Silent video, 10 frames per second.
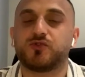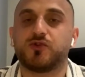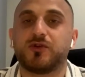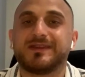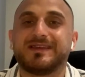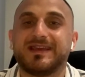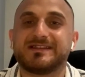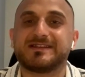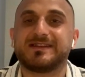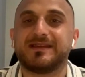çünkü
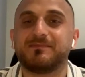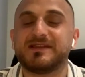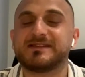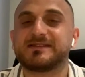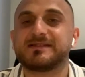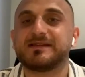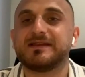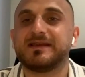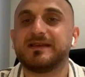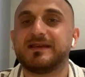geçtiğimiz
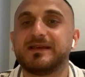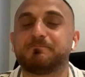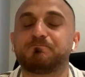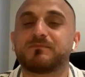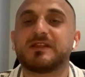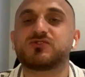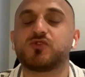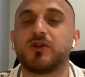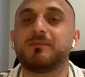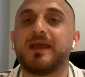e,
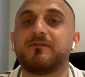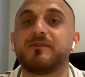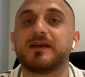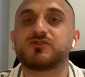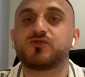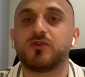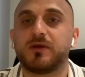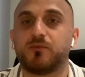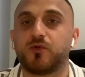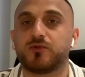nasıl söyleyeyim
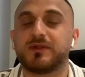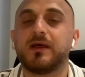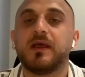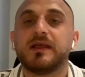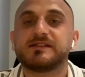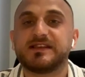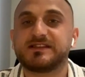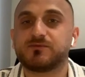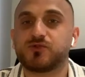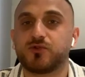enflasyon raporunda
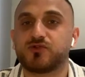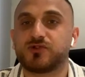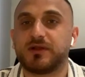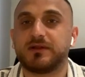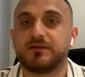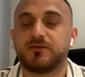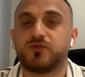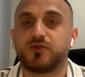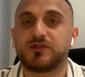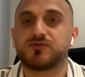seçim sonuçlarının
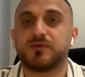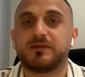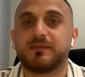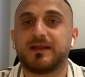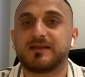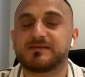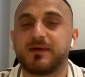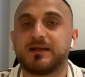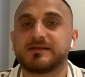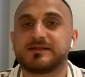Türkiye Cumhuriyet
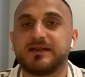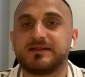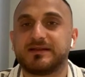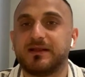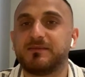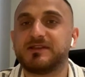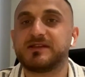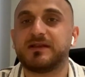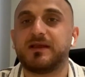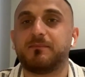Merkez Bankası'nı
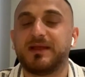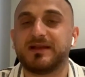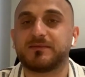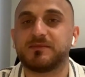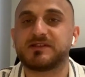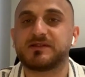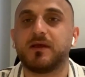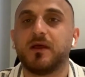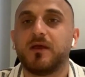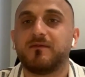etkilemeyeceğini
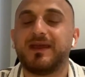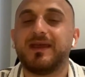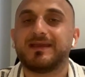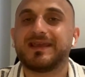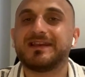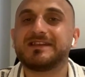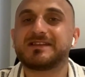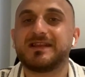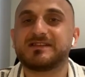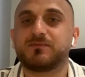belirtmişti ve
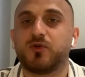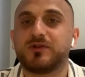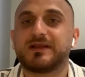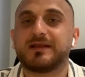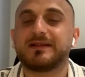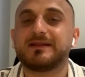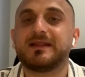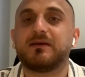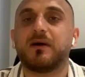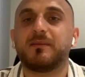genişleyici
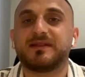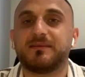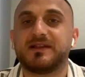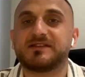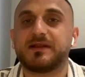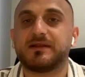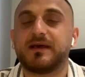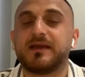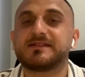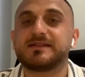politikaların devam
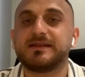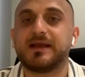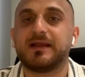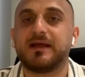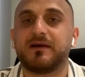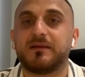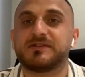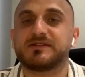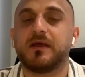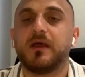edebileceğine dair sinyaller
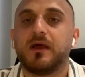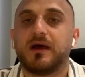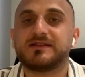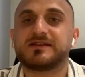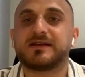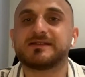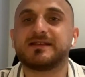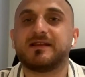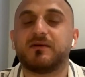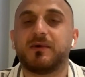vermişti. Ancak
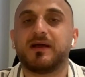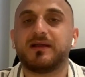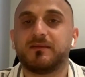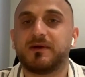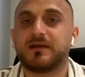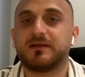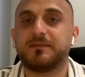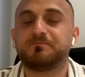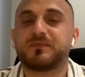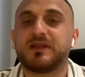Hazine ve Maliye
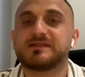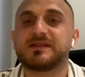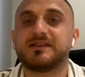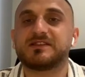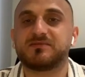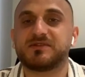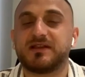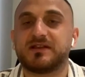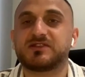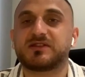Bakanı e, Sayın
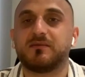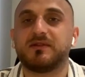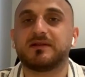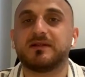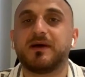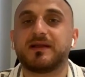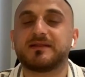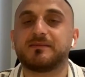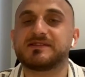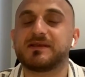Şimşek'in açıklamalarına
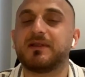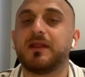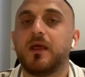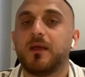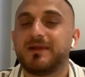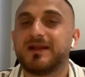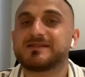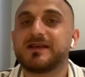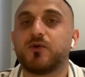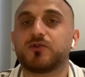baktığımız zaman
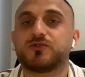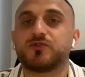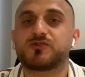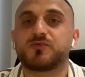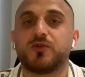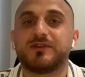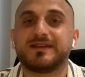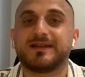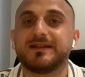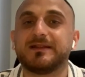biraz daha ortodoks
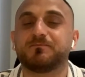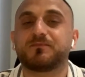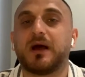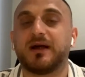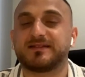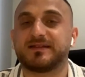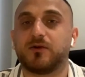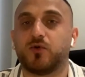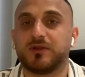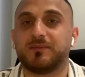politikanın artık
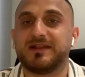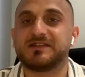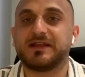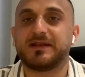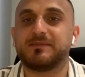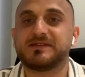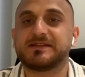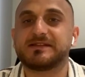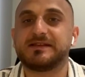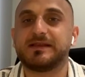olabileceğinin
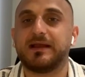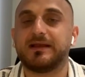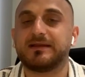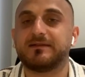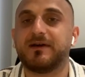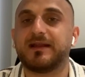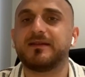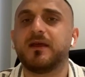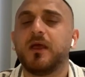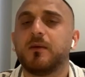bize sinyallerini
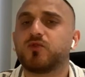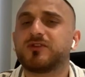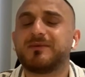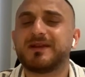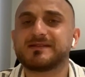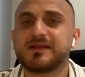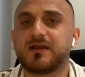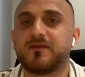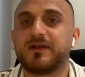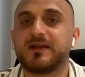verdi. Burada biraz
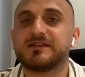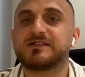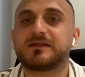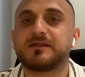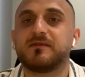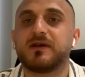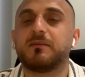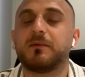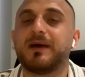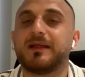daha kafa karışıklığı var
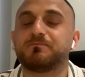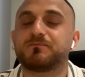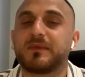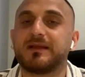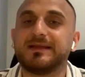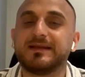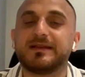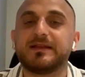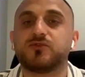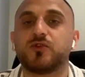ama ben yani
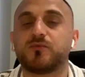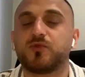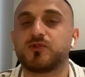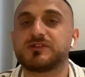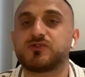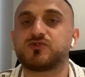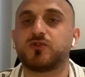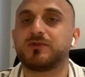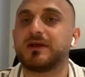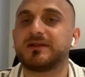ileriye dönük
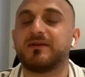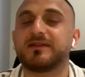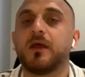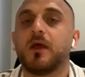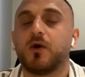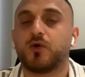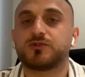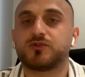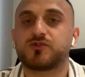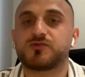projeksiyonlarda evet
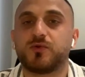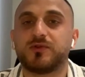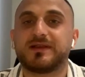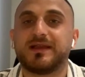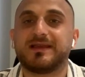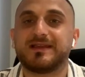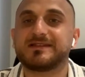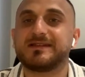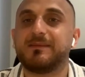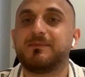ortodoks politikaya
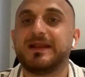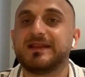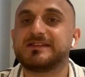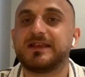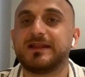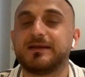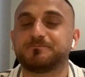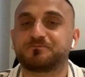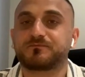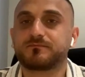geçilebileceğini
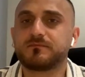